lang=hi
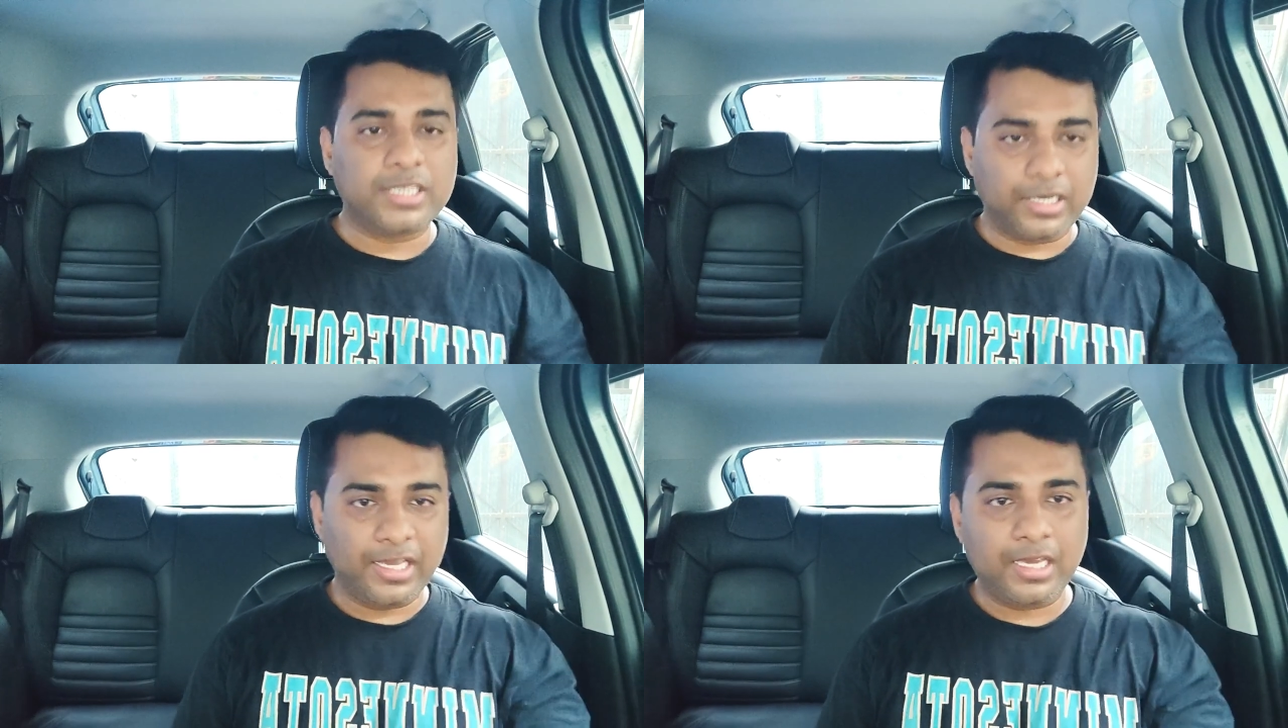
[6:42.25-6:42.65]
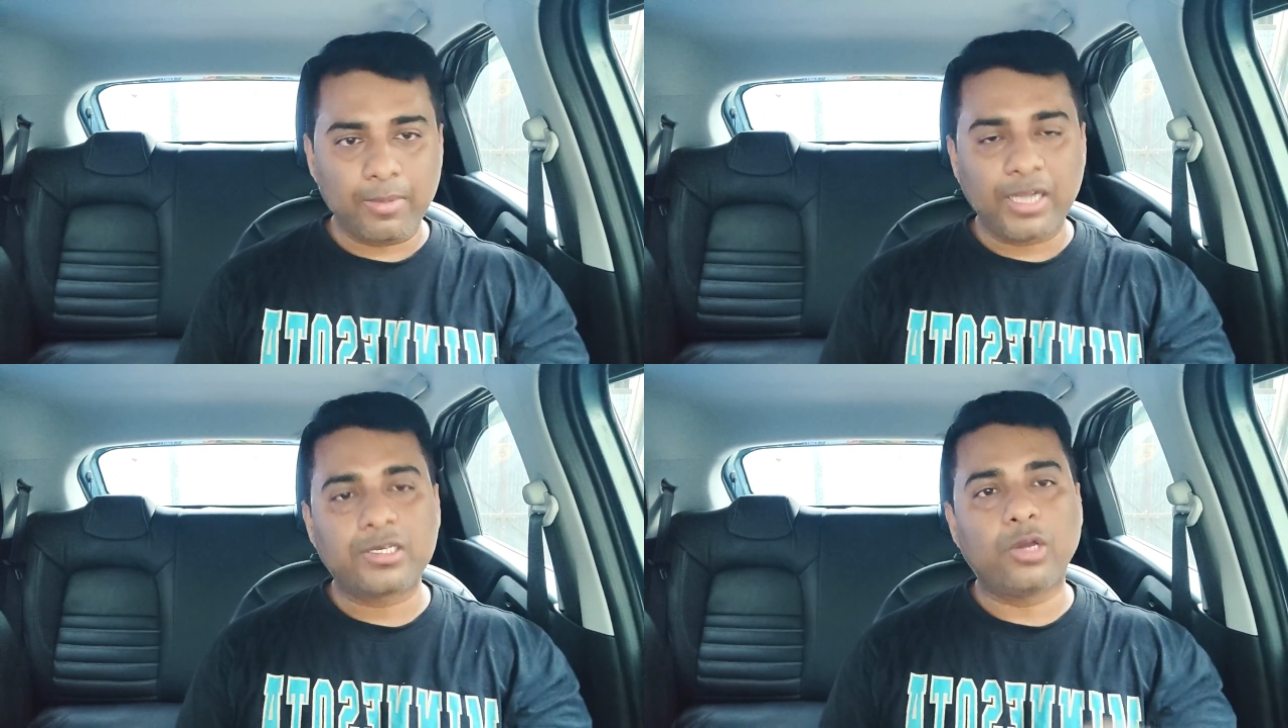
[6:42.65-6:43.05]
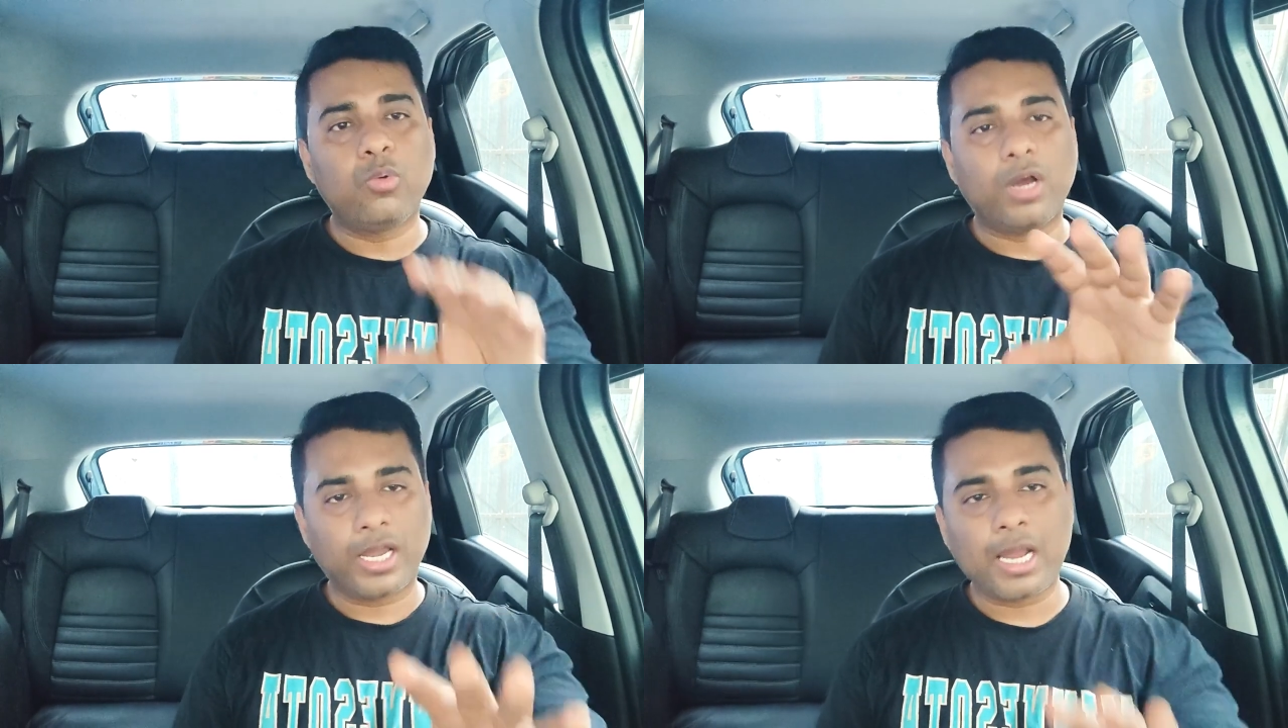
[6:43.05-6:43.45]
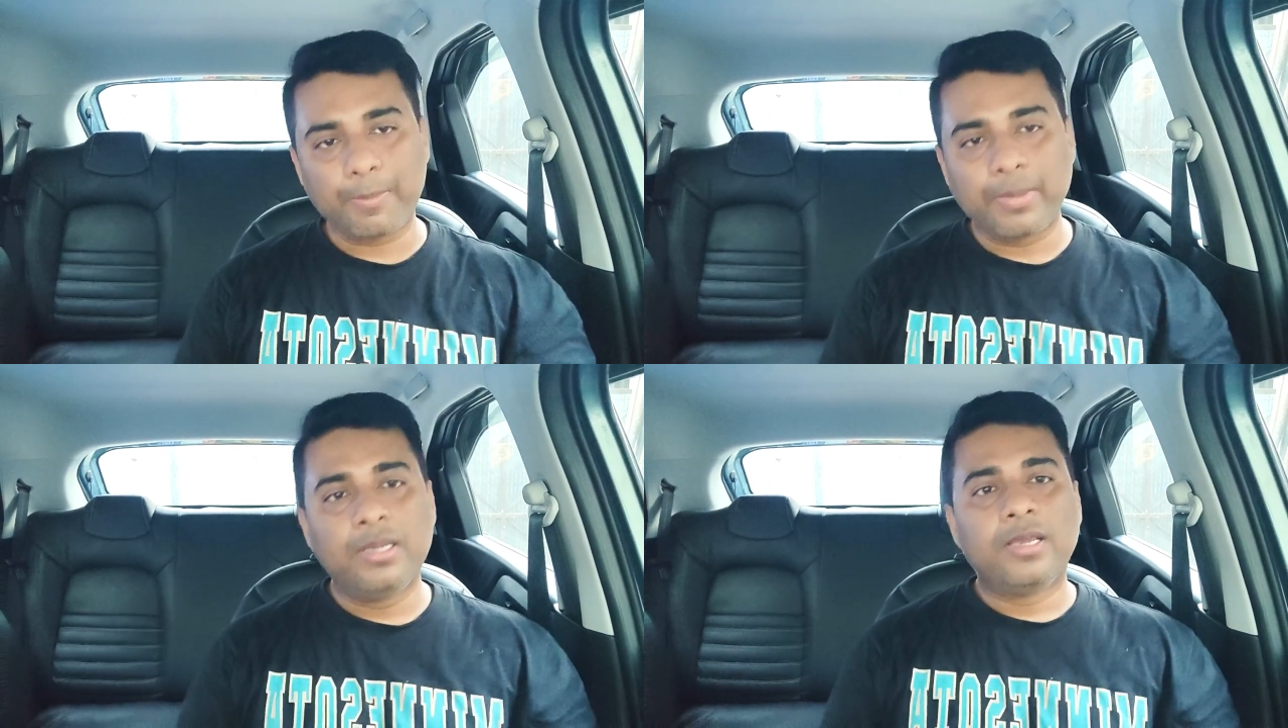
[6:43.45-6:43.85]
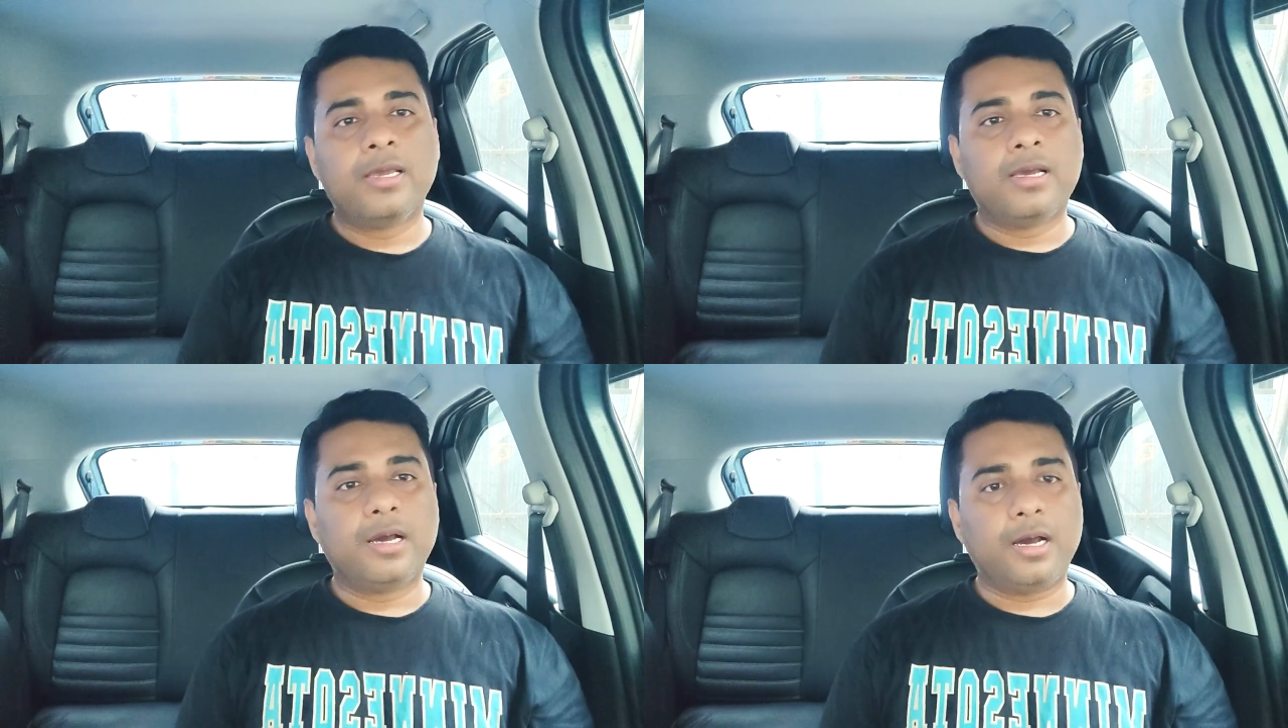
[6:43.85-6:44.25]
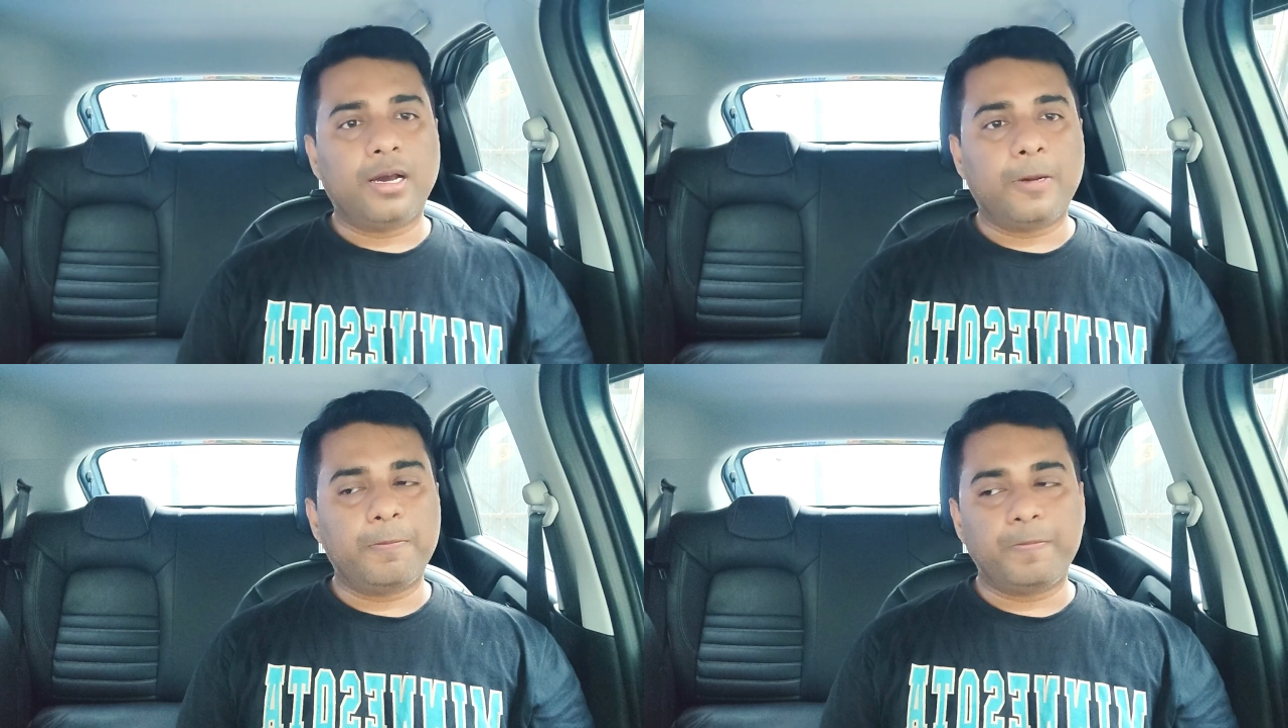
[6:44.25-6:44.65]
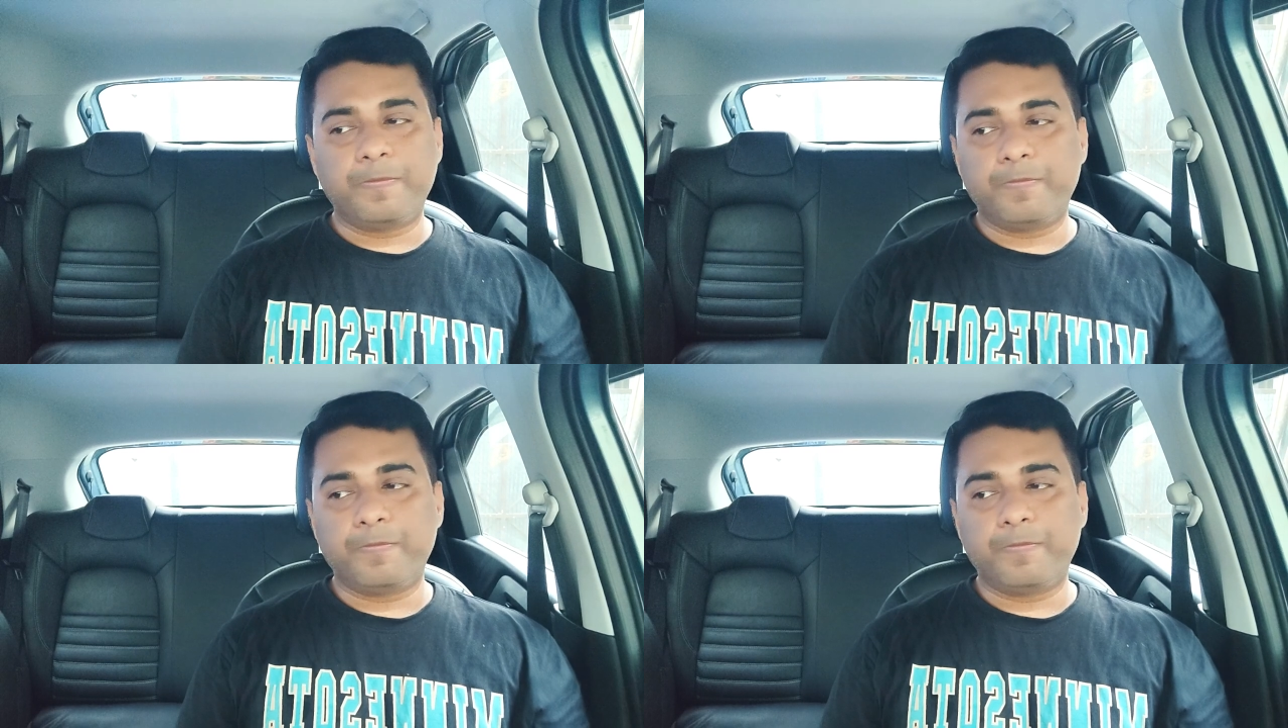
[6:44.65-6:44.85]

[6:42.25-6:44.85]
सिटी की बात करूँ अगर आप